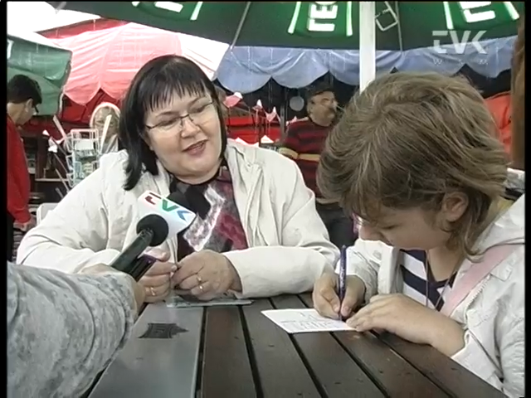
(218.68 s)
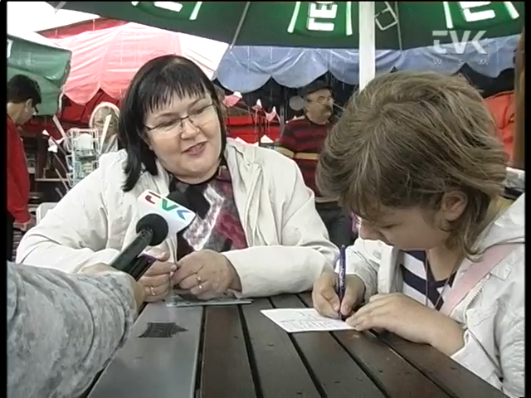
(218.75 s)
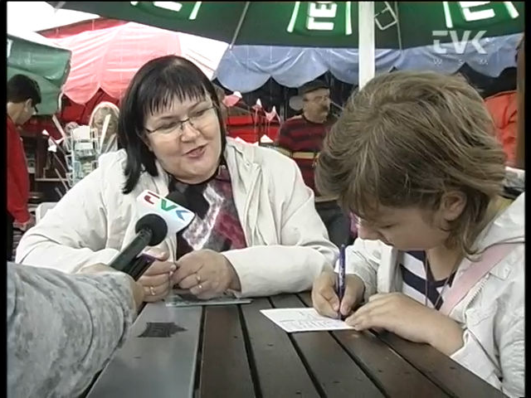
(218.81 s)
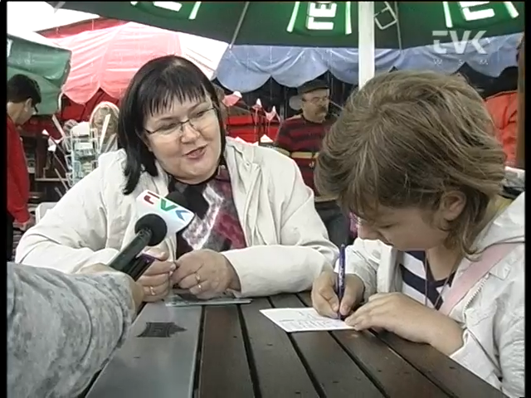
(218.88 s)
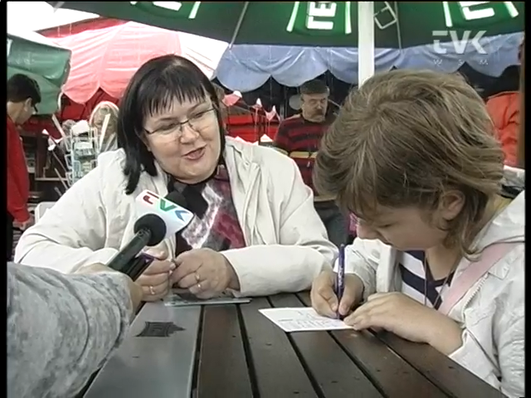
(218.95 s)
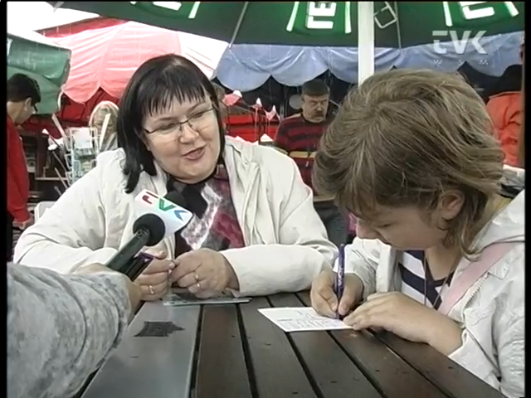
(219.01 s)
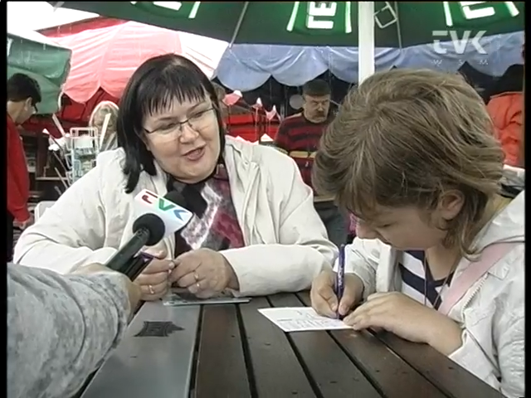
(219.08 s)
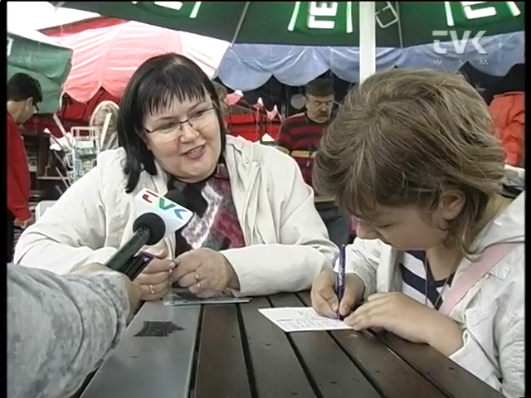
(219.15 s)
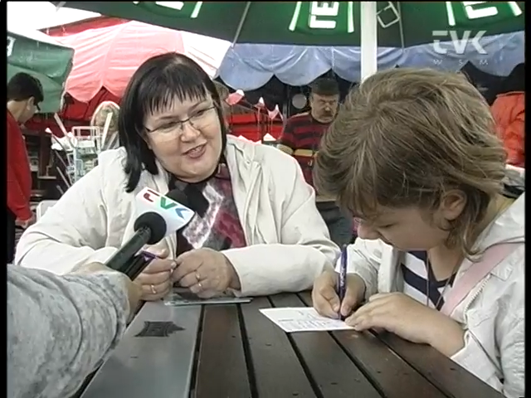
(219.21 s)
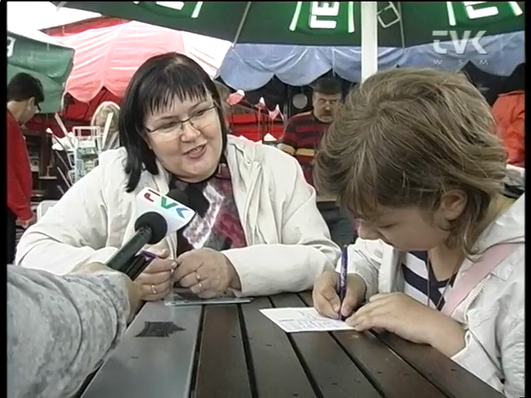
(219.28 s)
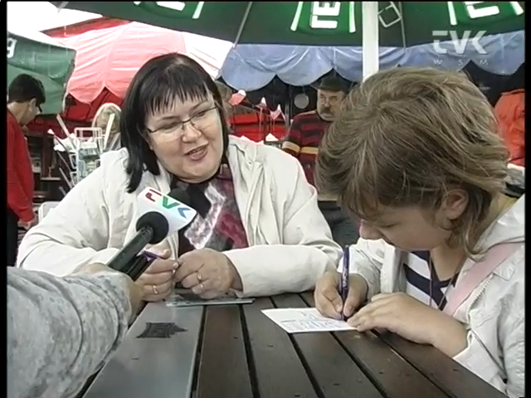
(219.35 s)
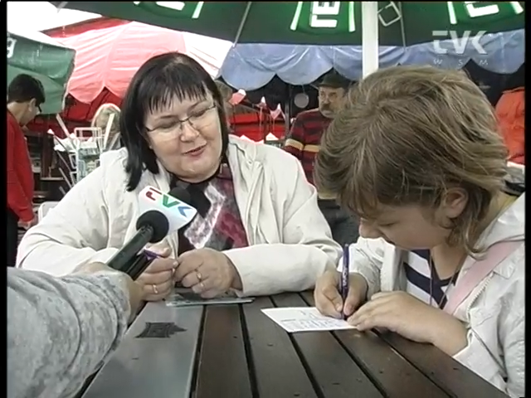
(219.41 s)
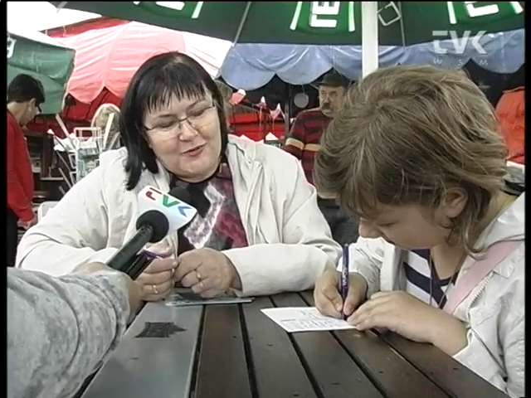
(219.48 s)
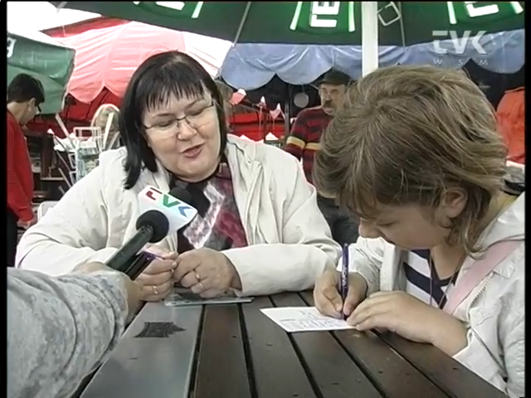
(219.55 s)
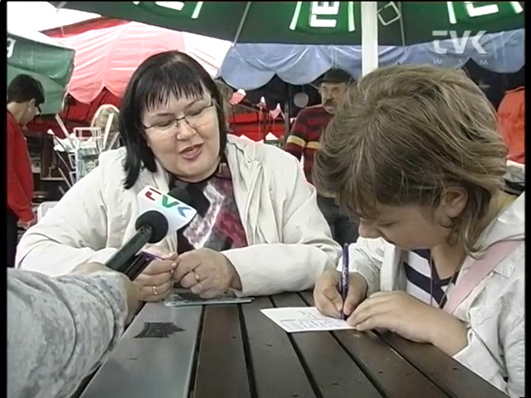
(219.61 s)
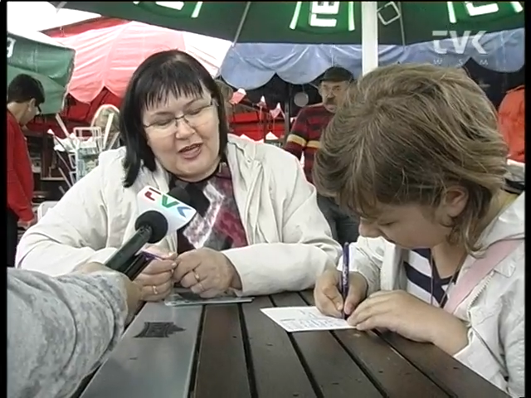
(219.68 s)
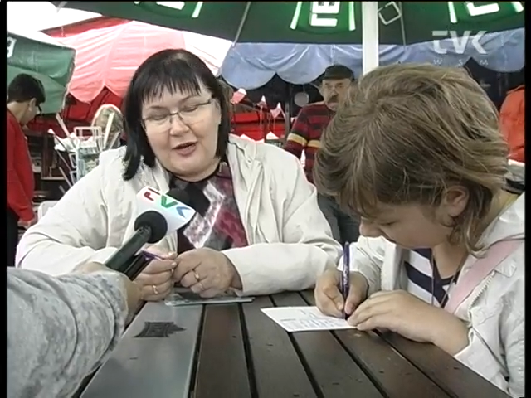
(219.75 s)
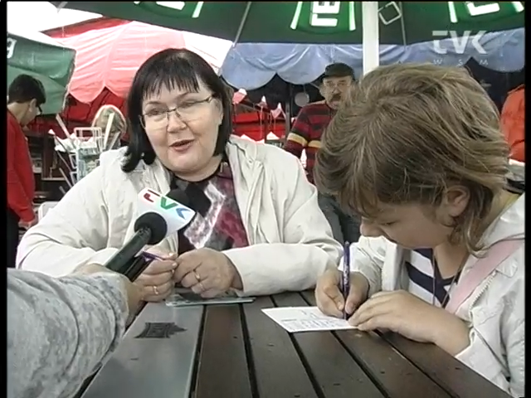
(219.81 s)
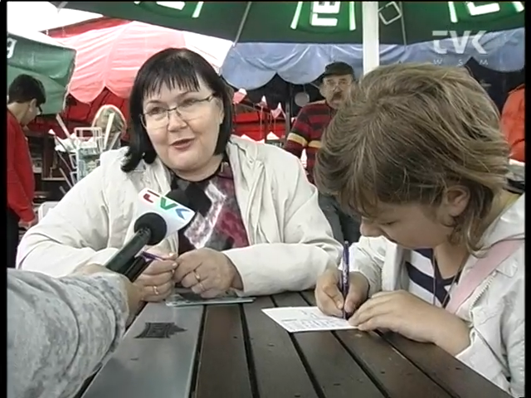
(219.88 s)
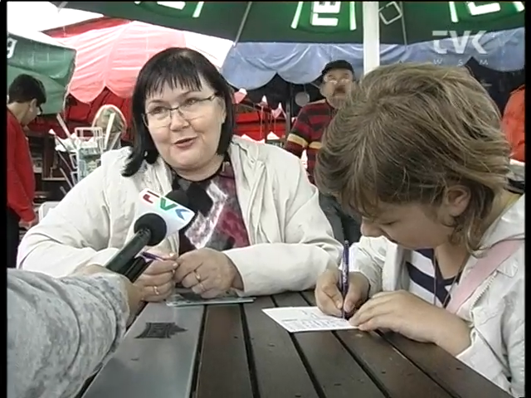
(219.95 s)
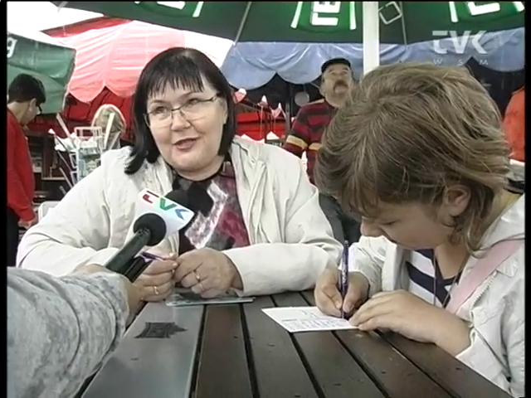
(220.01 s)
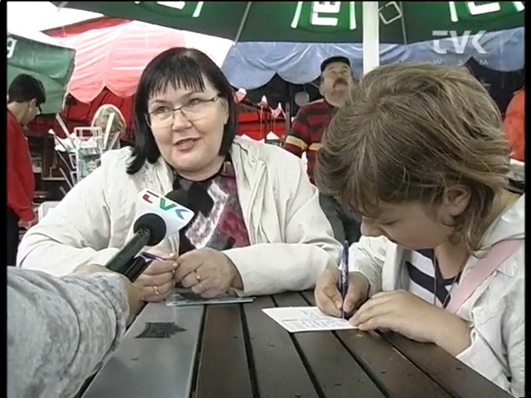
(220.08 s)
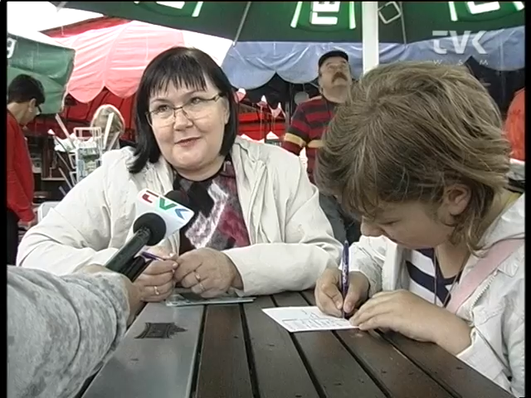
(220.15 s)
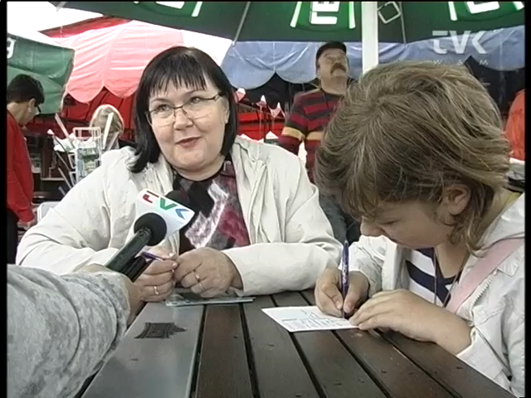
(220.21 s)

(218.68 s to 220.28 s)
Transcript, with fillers: chrześniaczka przyjechała tutaj z